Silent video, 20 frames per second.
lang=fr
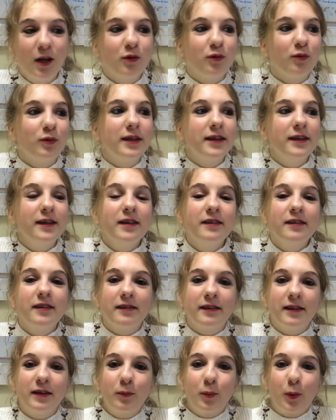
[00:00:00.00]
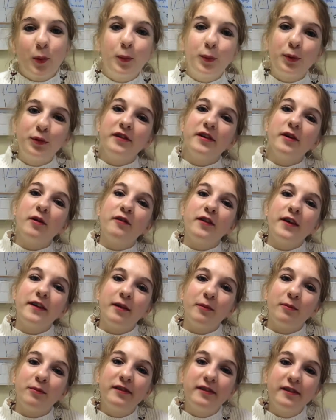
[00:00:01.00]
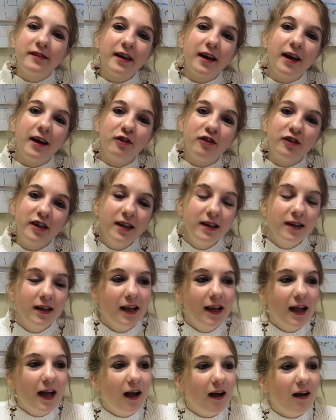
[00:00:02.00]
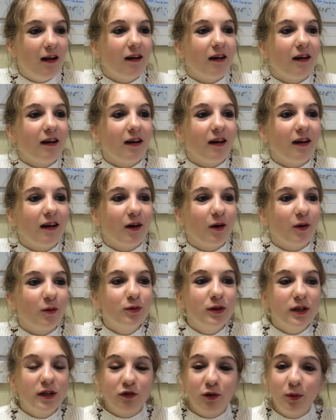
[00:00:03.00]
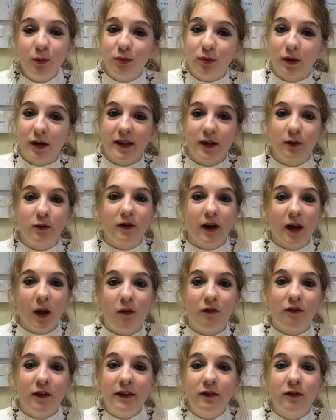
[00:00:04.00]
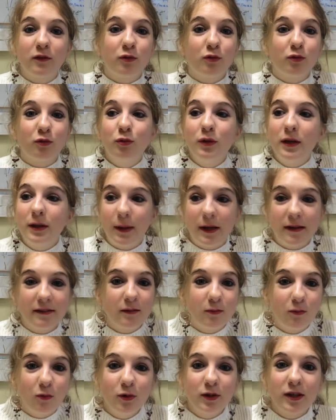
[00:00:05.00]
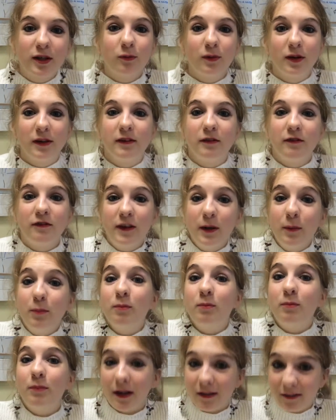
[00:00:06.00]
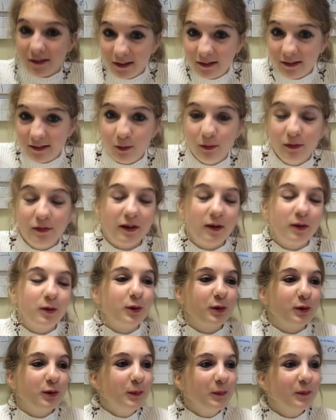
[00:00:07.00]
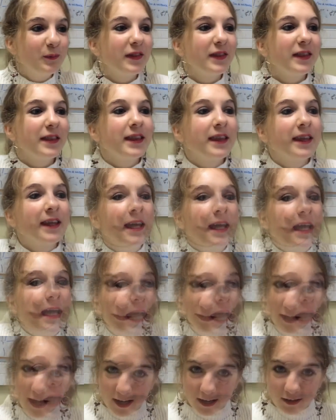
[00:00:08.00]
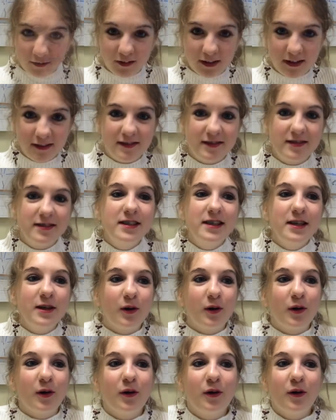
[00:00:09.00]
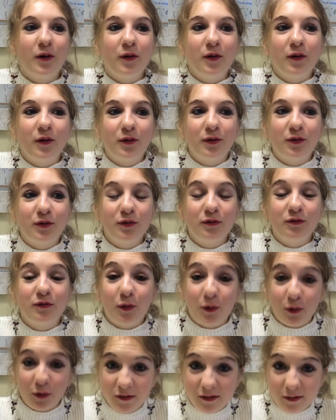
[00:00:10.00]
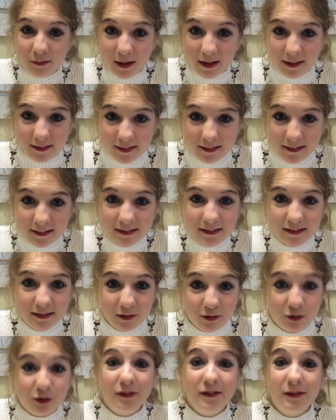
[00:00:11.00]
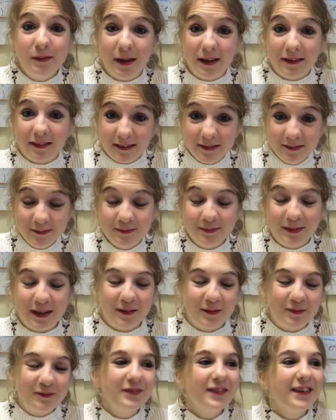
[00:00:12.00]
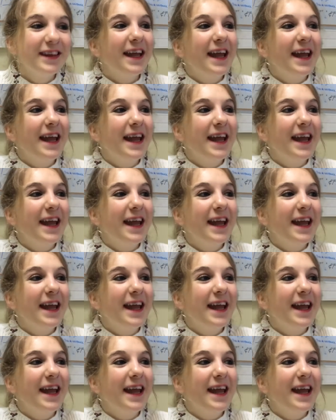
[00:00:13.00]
Donc l'idée c'était de proposer en fait un petit trajet où les gens pourraient découvrir en fait tous les bâtiments qui ont été faits par ces illustres inconnus. Euh, finalement, on est arrivé ici euh, vendredi matin, jeudi matin, pardon,